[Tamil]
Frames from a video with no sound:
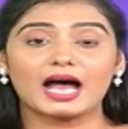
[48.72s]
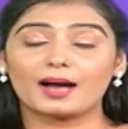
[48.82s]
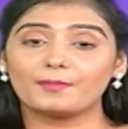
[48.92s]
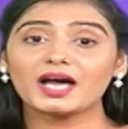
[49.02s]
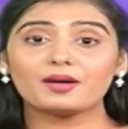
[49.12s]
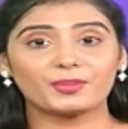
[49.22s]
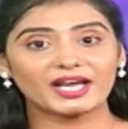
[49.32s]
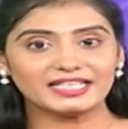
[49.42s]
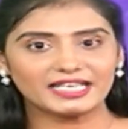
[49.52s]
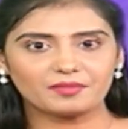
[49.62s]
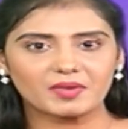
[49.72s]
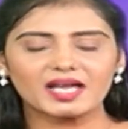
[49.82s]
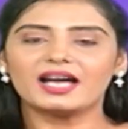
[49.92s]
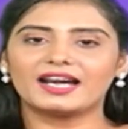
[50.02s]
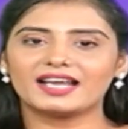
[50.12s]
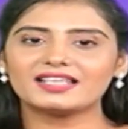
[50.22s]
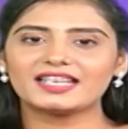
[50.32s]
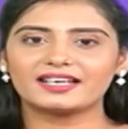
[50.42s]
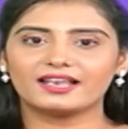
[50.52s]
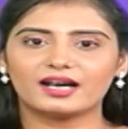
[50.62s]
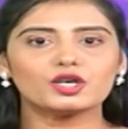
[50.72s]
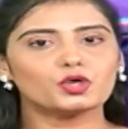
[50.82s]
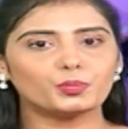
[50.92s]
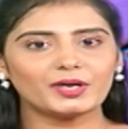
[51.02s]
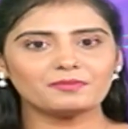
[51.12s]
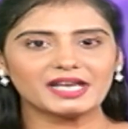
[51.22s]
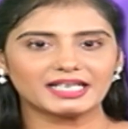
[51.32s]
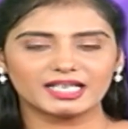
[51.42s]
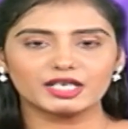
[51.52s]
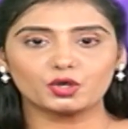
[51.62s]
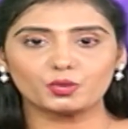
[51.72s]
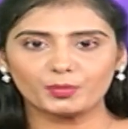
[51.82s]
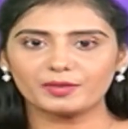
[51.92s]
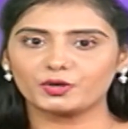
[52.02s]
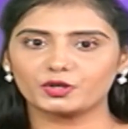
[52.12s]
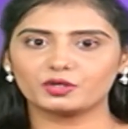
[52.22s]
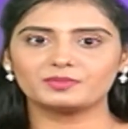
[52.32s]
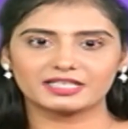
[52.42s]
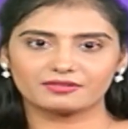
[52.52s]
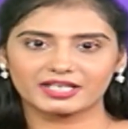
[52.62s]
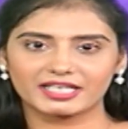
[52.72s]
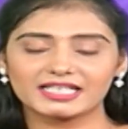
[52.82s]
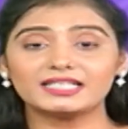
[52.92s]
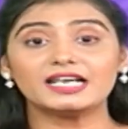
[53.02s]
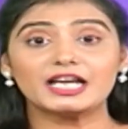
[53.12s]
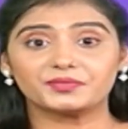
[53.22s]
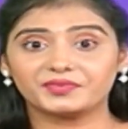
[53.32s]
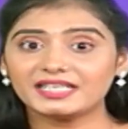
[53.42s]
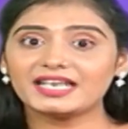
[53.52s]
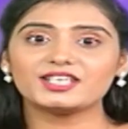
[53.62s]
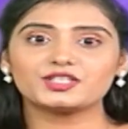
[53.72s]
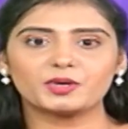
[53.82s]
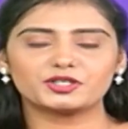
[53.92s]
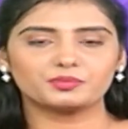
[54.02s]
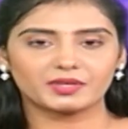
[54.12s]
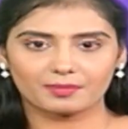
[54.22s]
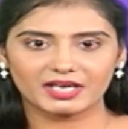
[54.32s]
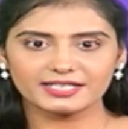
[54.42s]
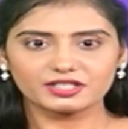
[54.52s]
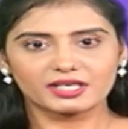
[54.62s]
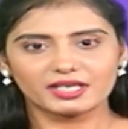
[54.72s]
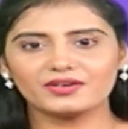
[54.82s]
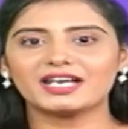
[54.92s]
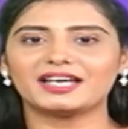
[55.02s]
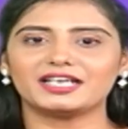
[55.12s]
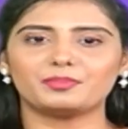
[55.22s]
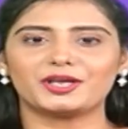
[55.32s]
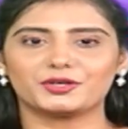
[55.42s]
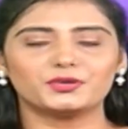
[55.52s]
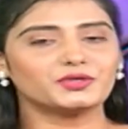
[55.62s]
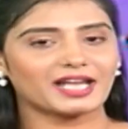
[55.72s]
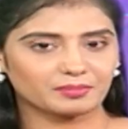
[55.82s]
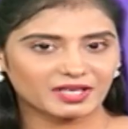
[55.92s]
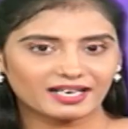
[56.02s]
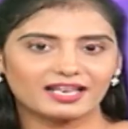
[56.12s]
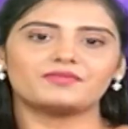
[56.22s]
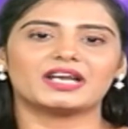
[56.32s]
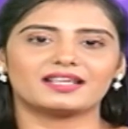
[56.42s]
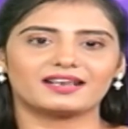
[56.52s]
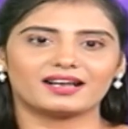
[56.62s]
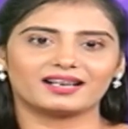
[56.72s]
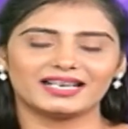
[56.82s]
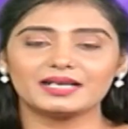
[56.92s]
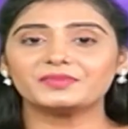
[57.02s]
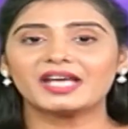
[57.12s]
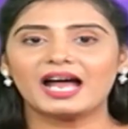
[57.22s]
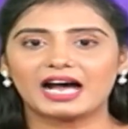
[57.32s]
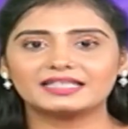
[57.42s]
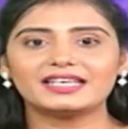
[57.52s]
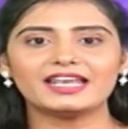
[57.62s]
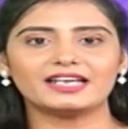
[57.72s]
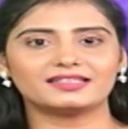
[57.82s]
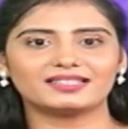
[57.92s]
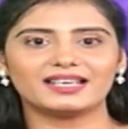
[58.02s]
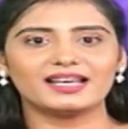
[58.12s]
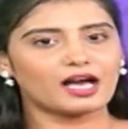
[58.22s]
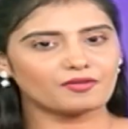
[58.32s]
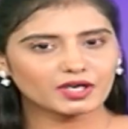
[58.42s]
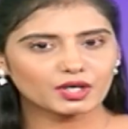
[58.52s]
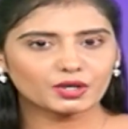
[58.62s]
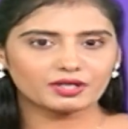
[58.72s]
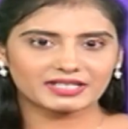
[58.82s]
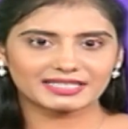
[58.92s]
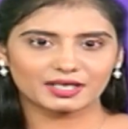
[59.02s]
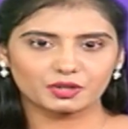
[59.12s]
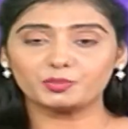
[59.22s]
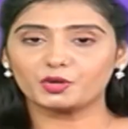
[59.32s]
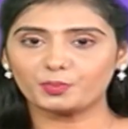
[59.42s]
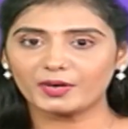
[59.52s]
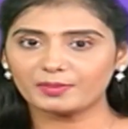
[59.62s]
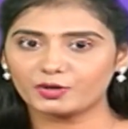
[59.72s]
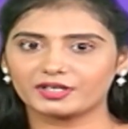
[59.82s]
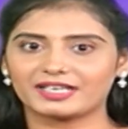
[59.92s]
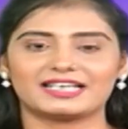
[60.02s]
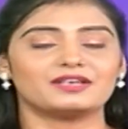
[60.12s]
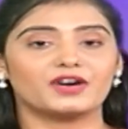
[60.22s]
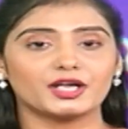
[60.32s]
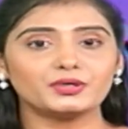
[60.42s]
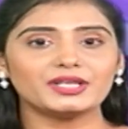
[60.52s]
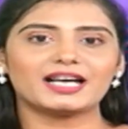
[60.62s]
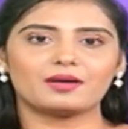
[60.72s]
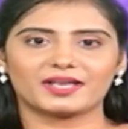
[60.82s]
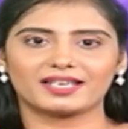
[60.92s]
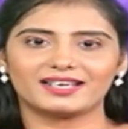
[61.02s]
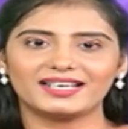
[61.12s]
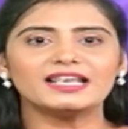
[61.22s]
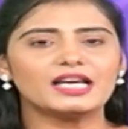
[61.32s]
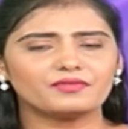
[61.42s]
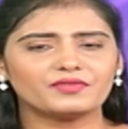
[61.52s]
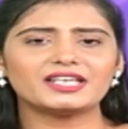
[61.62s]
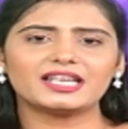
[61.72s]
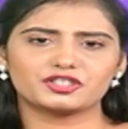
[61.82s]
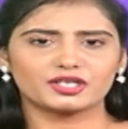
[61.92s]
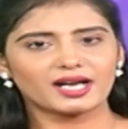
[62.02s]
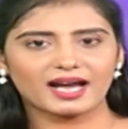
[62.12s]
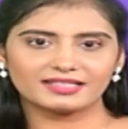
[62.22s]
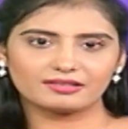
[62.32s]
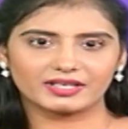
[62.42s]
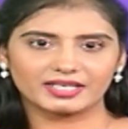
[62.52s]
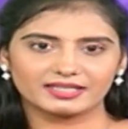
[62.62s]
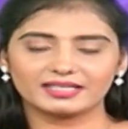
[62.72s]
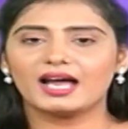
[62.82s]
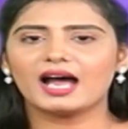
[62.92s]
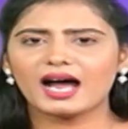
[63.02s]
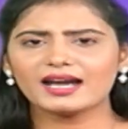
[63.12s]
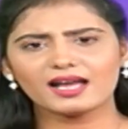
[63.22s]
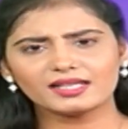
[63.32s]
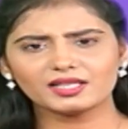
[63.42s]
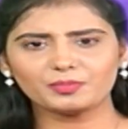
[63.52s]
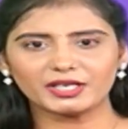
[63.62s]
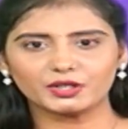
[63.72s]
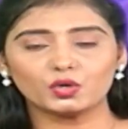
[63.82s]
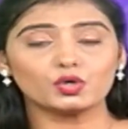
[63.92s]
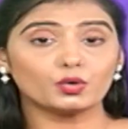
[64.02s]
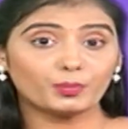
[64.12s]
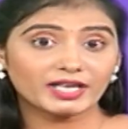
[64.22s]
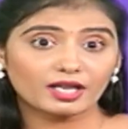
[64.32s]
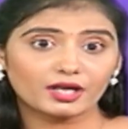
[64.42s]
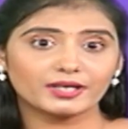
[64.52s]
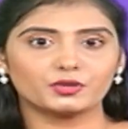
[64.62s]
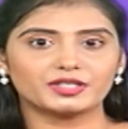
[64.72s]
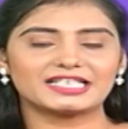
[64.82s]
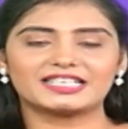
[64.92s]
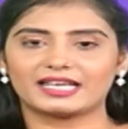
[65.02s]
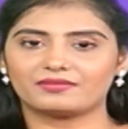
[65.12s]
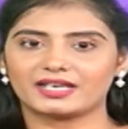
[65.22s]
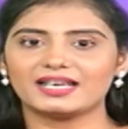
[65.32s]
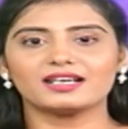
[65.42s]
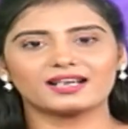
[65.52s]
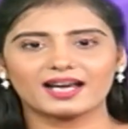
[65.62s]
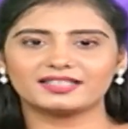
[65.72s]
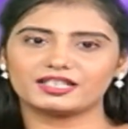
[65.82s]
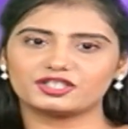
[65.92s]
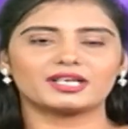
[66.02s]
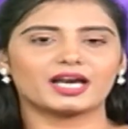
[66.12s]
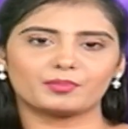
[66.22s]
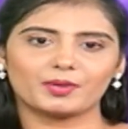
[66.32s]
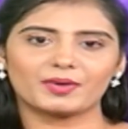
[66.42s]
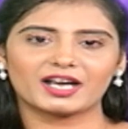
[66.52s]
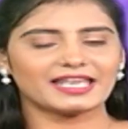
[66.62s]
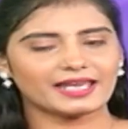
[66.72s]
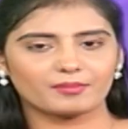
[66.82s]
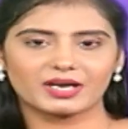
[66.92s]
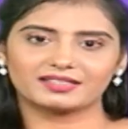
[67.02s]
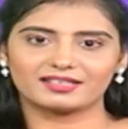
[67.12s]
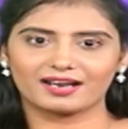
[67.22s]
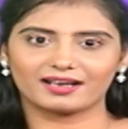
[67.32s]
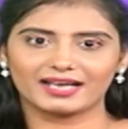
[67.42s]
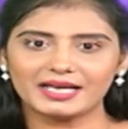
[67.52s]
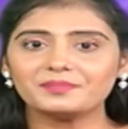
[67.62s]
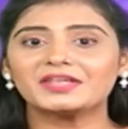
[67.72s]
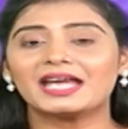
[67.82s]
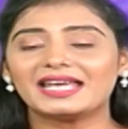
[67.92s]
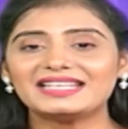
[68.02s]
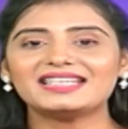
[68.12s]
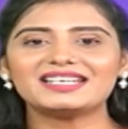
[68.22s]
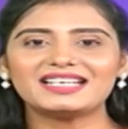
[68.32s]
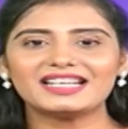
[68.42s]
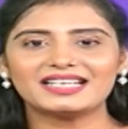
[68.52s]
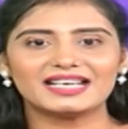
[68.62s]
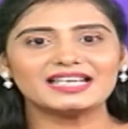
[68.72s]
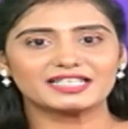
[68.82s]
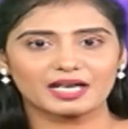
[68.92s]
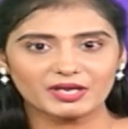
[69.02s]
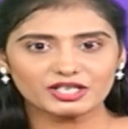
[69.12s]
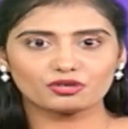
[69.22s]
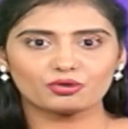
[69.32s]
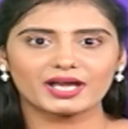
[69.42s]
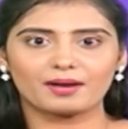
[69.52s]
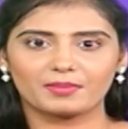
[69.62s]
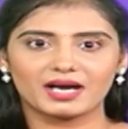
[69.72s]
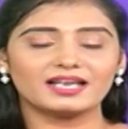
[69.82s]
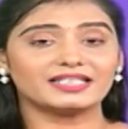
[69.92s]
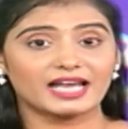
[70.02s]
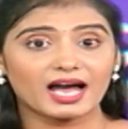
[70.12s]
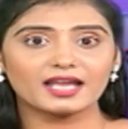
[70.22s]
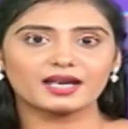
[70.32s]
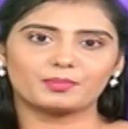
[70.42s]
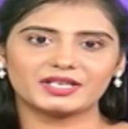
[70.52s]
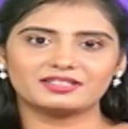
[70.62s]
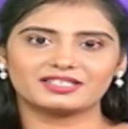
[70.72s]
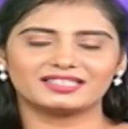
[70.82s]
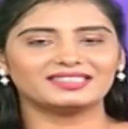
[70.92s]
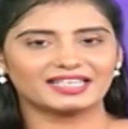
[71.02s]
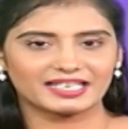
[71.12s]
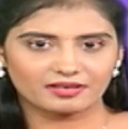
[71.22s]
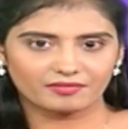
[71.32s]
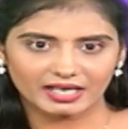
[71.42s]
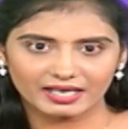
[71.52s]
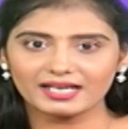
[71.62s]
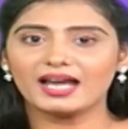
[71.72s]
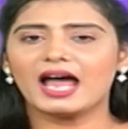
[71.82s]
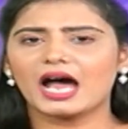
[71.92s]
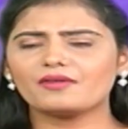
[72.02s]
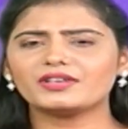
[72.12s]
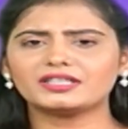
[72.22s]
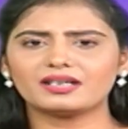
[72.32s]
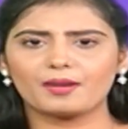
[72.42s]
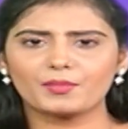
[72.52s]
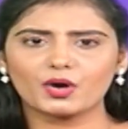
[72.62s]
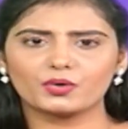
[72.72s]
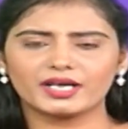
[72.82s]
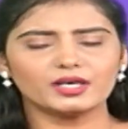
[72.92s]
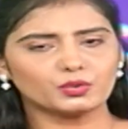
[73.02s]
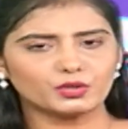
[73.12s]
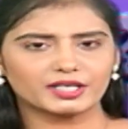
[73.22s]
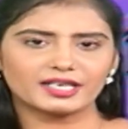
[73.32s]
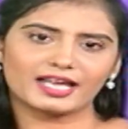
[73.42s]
அம்மா அப்பா இல்லாமல் அனாதைகளாக குப்பை மேட்டில் குப்பை பொறுக்கும் சிறுவர்கள் விக்னேஷ் மற்றும் ரமேஷ் இவங்க ரெண்டு பேரும் நண்பர்களாக வளர்கிறாங்க அதே இடத்துல அவங்களோட வசிக்கும் குப்பை பொறுக்கிற வருணிகா மேலே விக்னேஷ்க்கு காதல் வருது ஆனால் அந்த பெண்ணோ குப்பை லாரி ஓட்டுற டிரைவரை காதலிச்சு கர்ப்பமாகி ஏமாந்துடுறாங்க இந்த நிலையில் ரமேஷோட அம்மா யார் அப்படின்றது தெரிய வர அவர் தன் அம்மாவோட ஊருக்கு